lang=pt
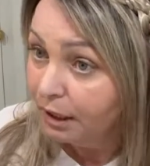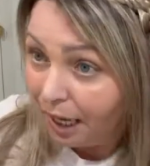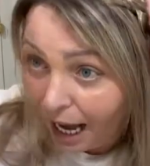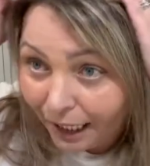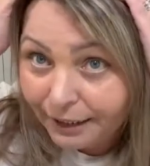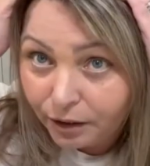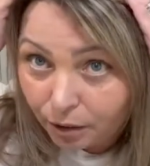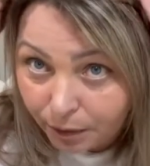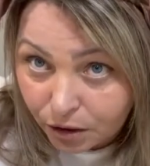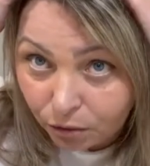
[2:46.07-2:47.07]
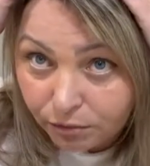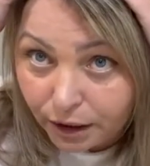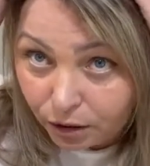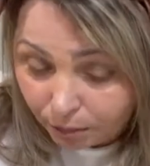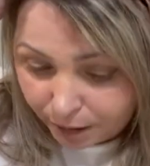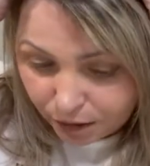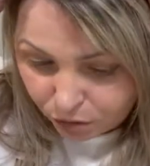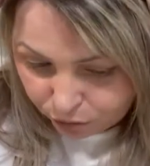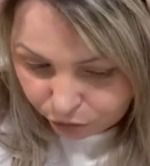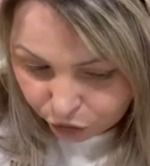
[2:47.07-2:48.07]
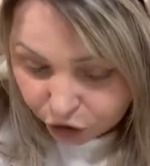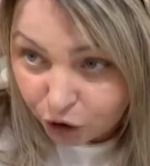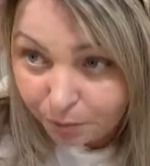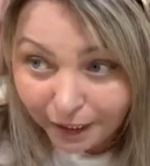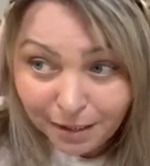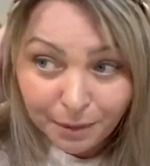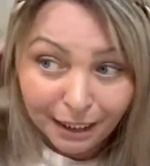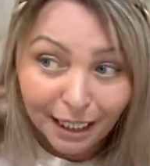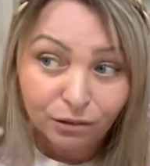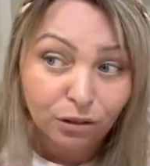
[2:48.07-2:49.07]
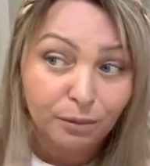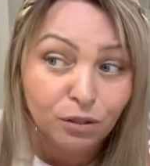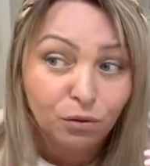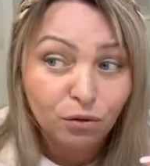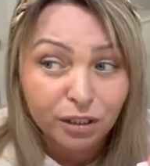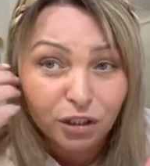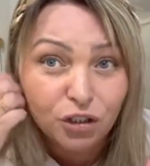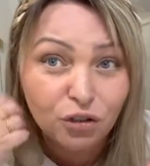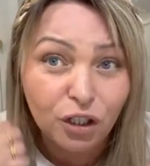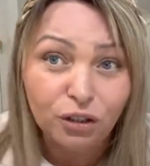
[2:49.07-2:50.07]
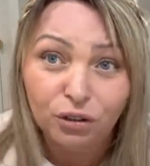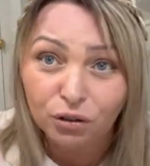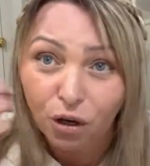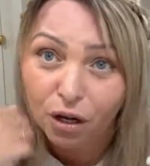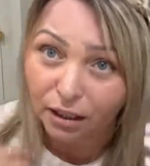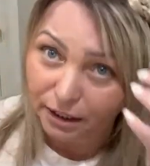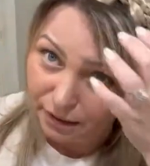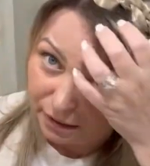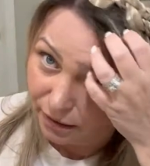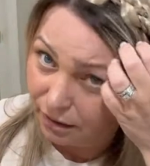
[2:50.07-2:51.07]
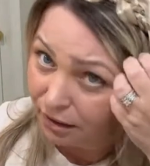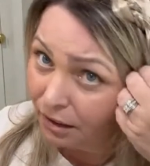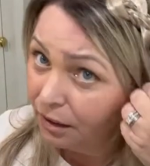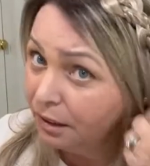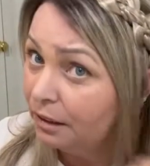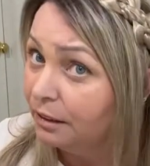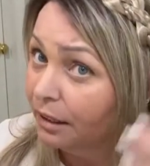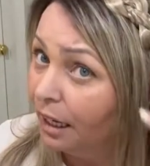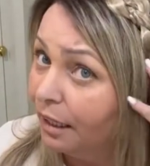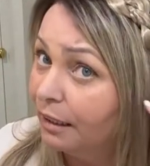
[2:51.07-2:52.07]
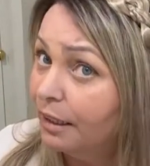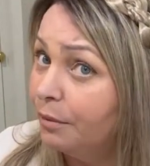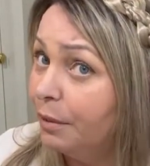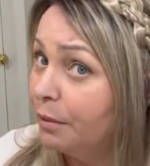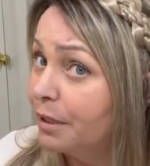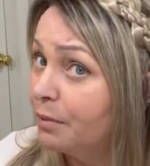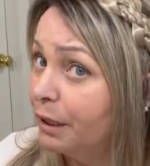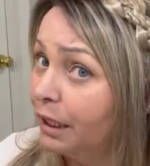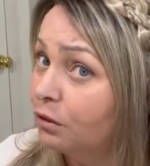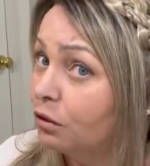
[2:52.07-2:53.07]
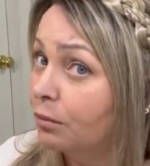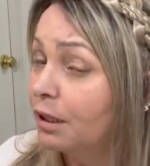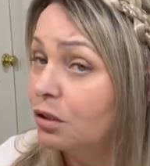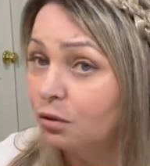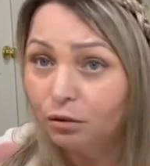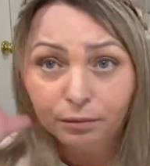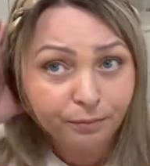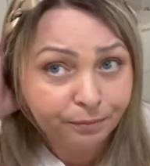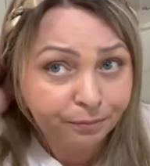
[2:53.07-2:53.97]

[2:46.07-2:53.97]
Ah, tem no Amazon? Tem no Amazon, viu, gente? Mais barato no Amazon custa 18 dólares, tá? É bem mais barato no Amazon.